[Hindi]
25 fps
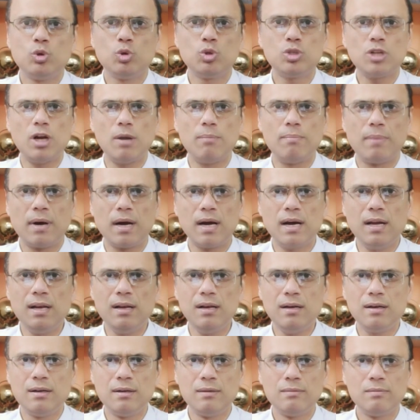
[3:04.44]
दूसरा
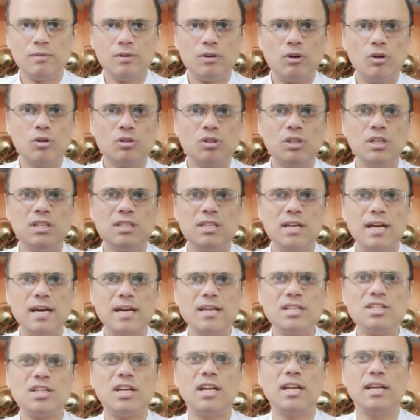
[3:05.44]
मंगल और
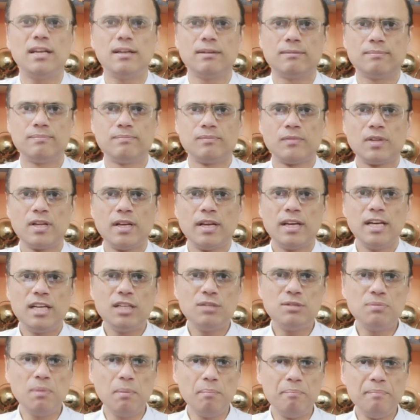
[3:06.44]
तीसरा है शनि
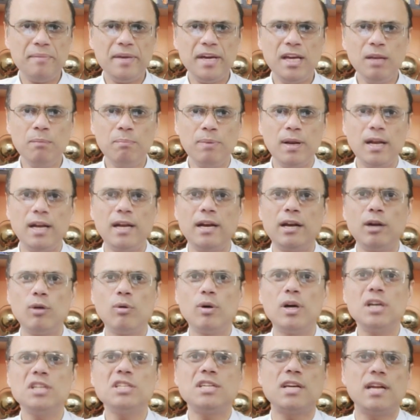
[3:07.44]
इसमें मेन
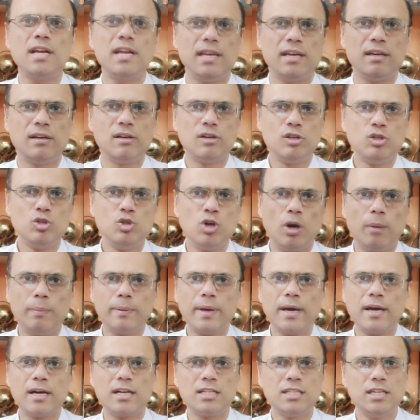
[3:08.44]
प्लैनेट होगा शनि
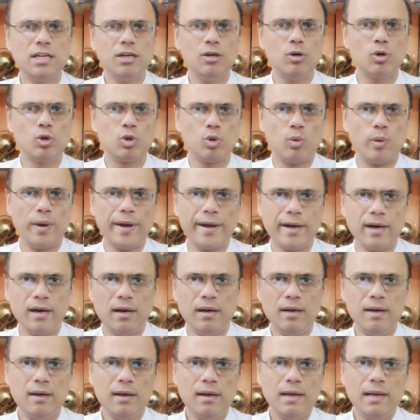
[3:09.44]
जो आपके कर्जे
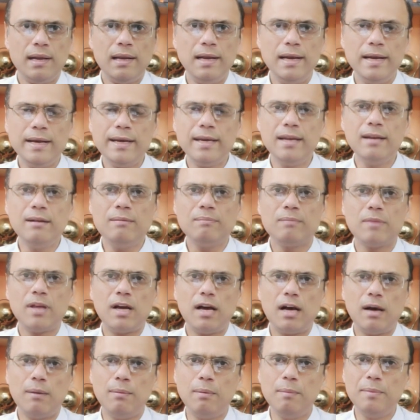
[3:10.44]
उतरवाएगा
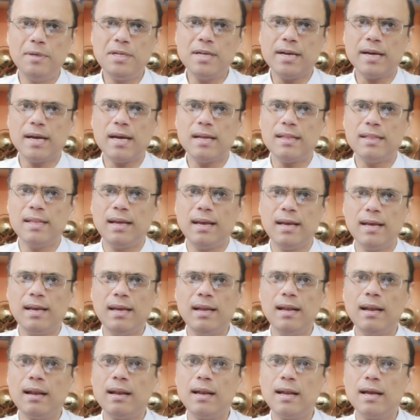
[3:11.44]
लेकिन हम हमेशा कहते
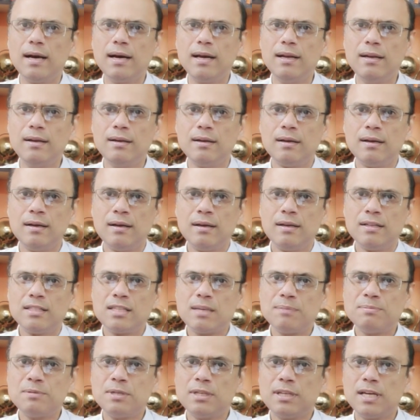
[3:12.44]
हैं कि लगन
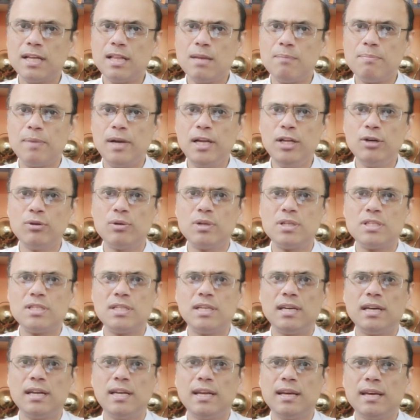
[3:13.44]
सबसे ज़्यादा बली
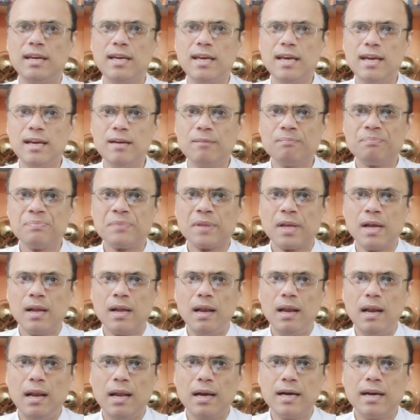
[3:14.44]
होना चाहिए यानी कि
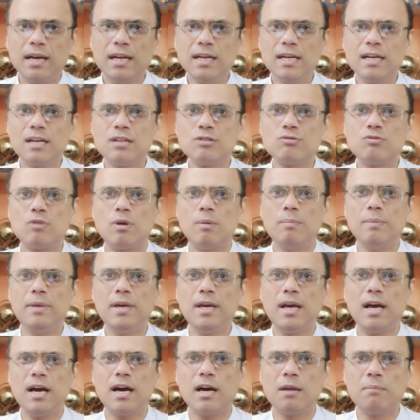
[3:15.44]
लगन का
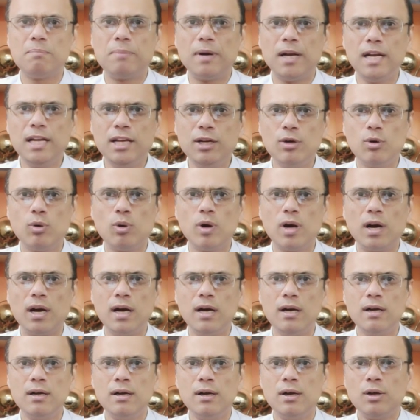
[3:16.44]
स्वामी अगर बली
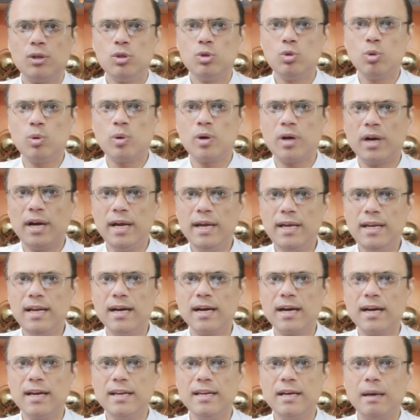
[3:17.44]
होगा तो
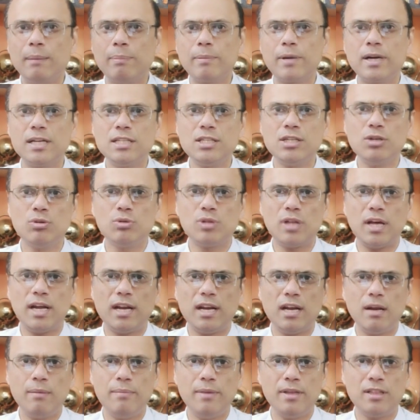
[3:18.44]
कहीं ना कहीं आप कर्जे
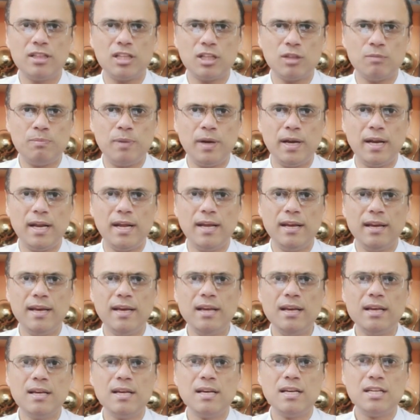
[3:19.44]
उतारने में तत्पर
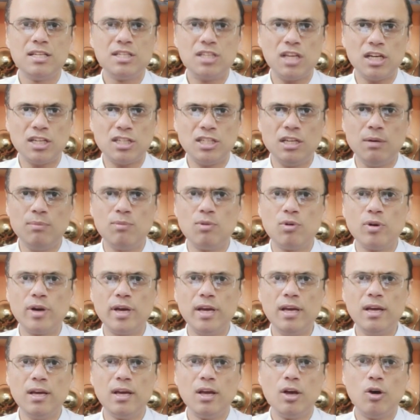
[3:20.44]
रहेंगे सक्षम
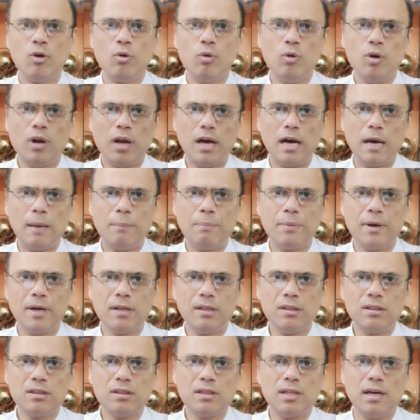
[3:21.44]
होंगे और
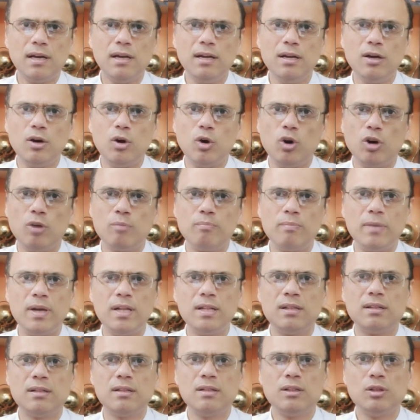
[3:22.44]
आपका तन और
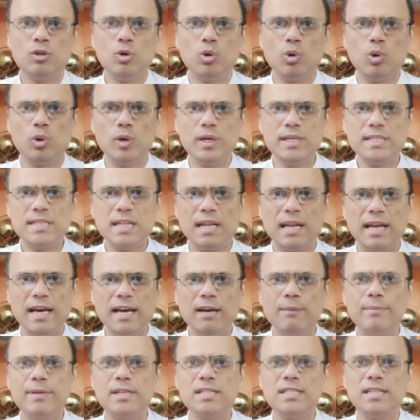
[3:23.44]
मन दोनों इस
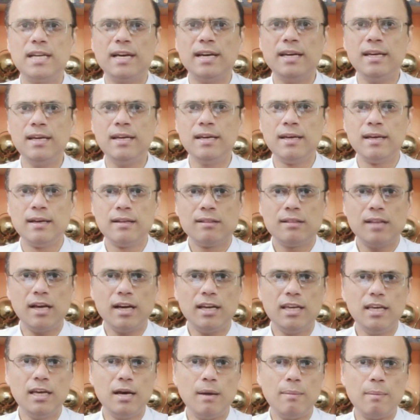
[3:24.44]
लायक बन जाएं
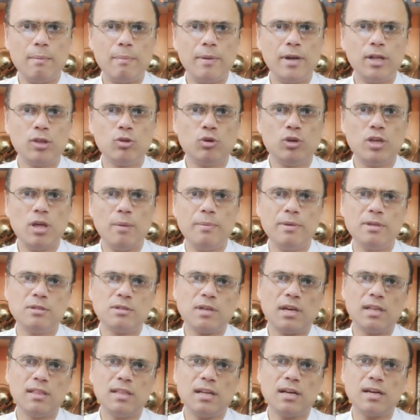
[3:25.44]
ताकि आप अपना
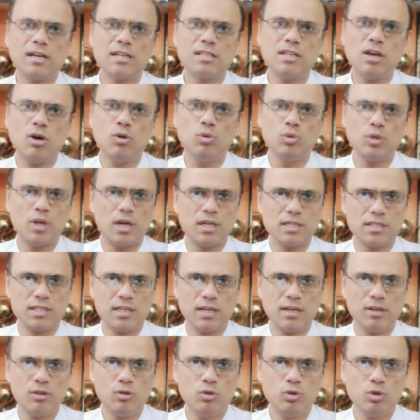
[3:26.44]
2020 के अंदर कर्जा उतार
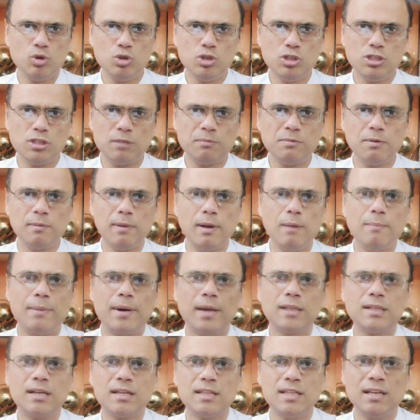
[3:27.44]
सकें तो दोस्तों सबसे पहले
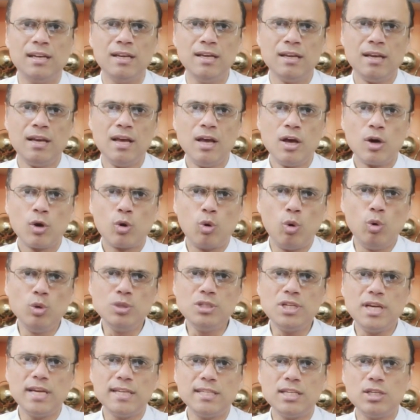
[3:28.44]
बात करते हैं
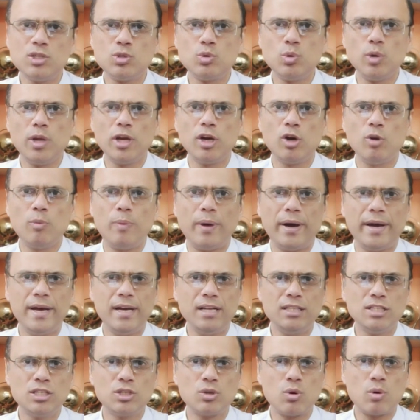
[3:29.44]
कौन से ऐसे सूर्य के उपाय
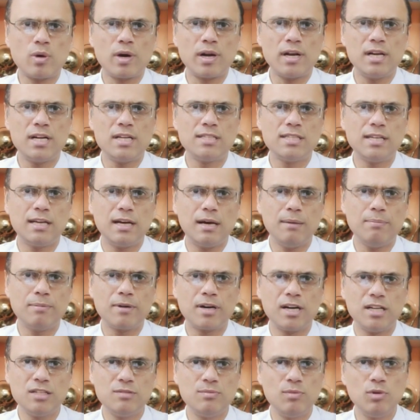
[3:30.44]
हैं जिसको करने से
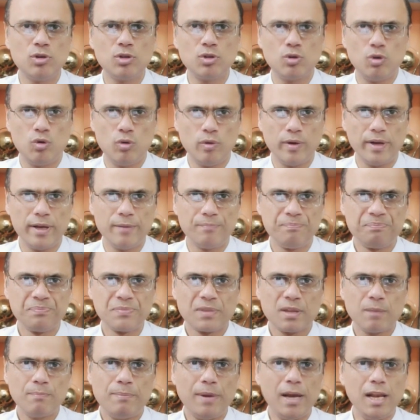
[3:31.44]
आप कर्ज मुक्त होंगे
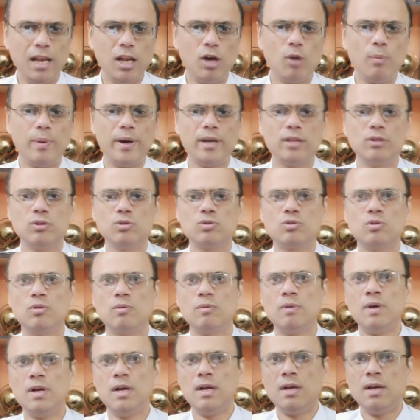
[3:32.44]
पहला उपाय
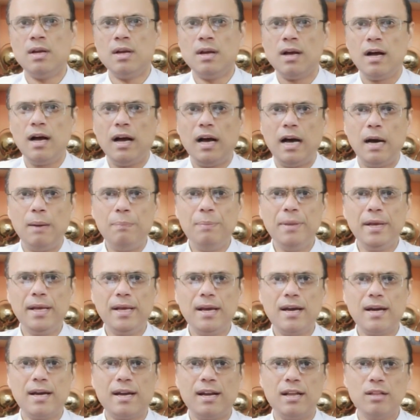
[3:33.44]
दोस्तों आपने
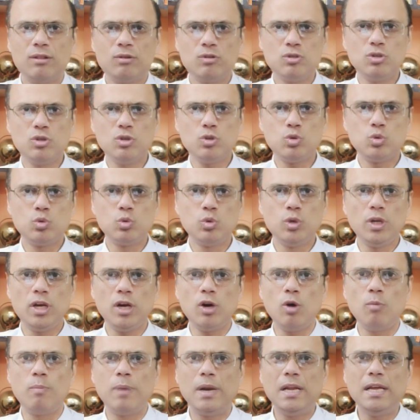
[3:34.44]
क्या करना है दोस्तों
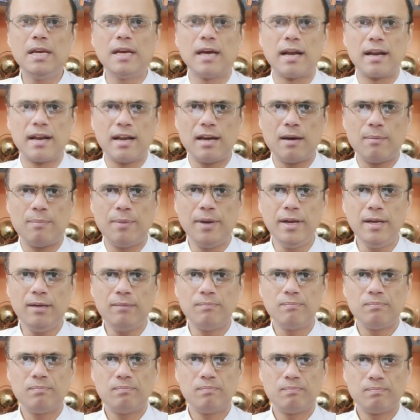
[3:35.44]
सूर्य को बली करना है
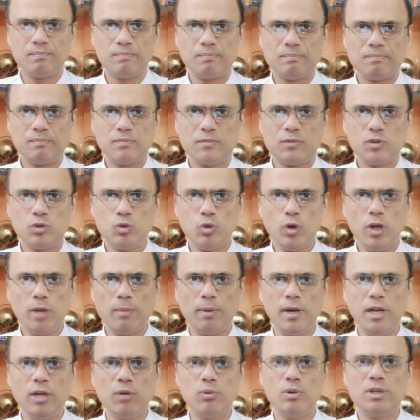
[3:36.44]
आपने
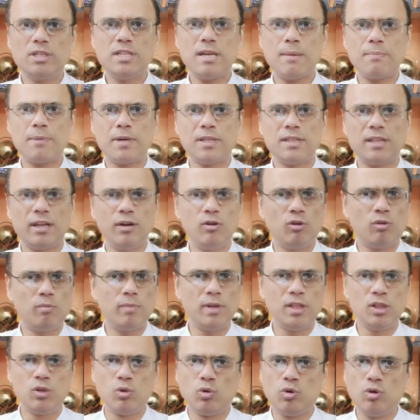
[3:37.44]
सूर्य बली होने से आपका तन
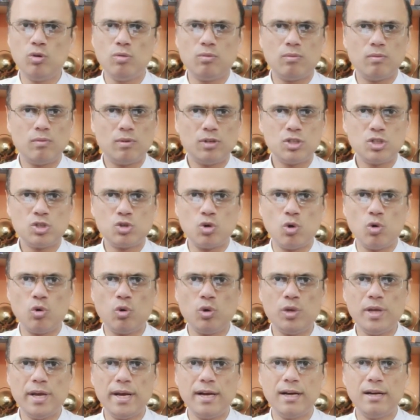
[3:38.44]
और मन दोनों
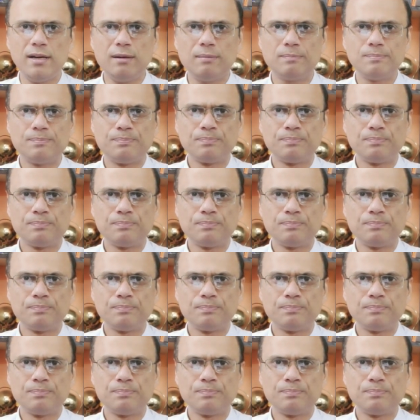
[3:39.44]
स्ट्रोंग हो जाएगा